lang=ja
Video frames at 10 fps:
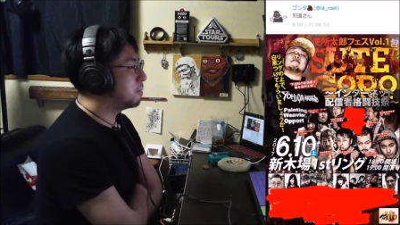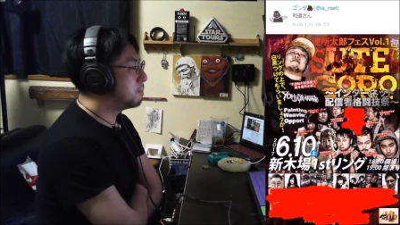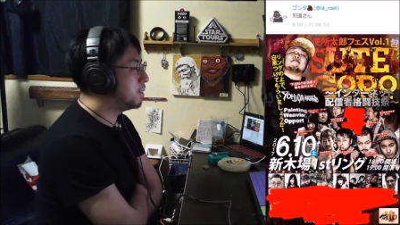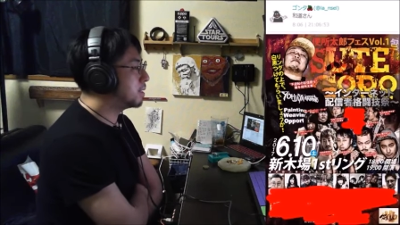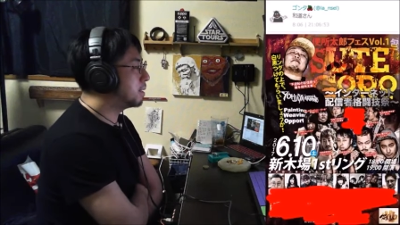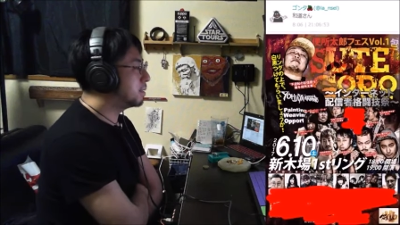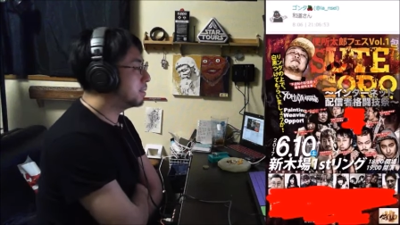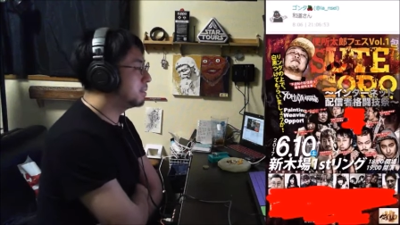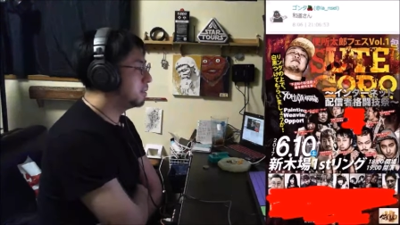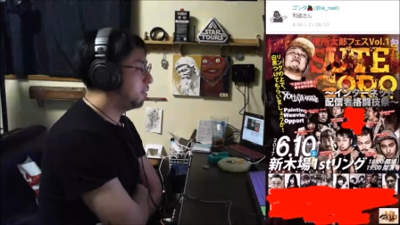俺は
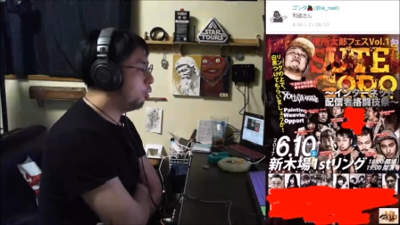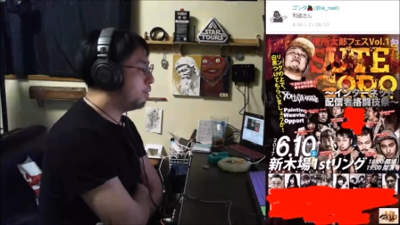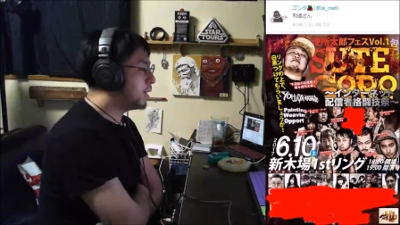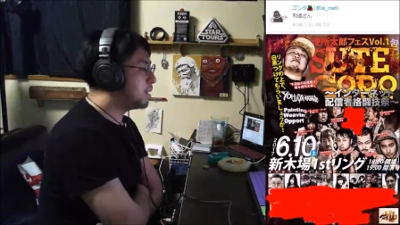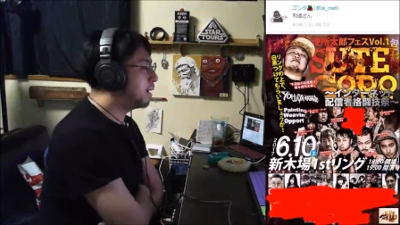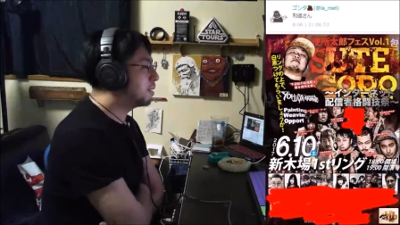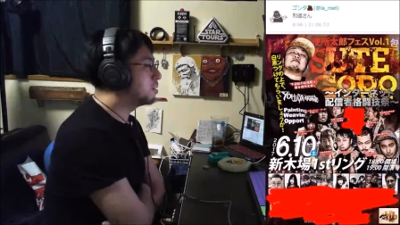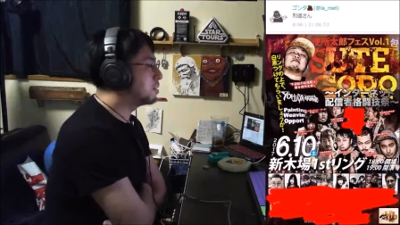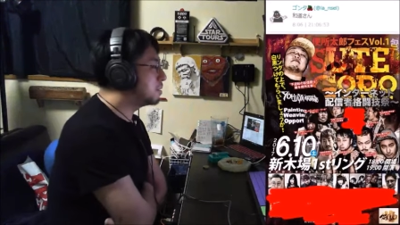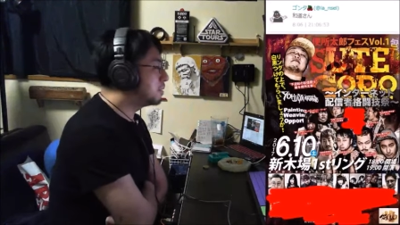ヒカルくん正
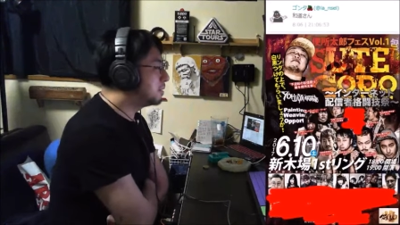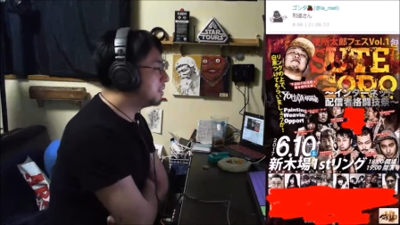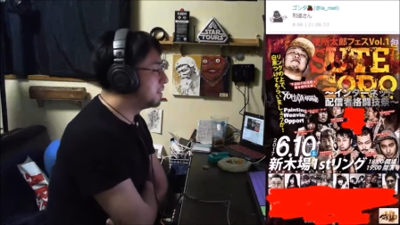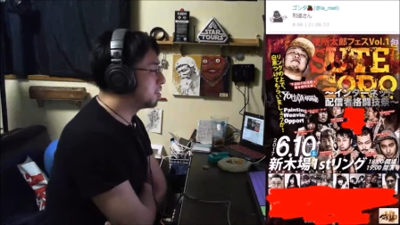直言うと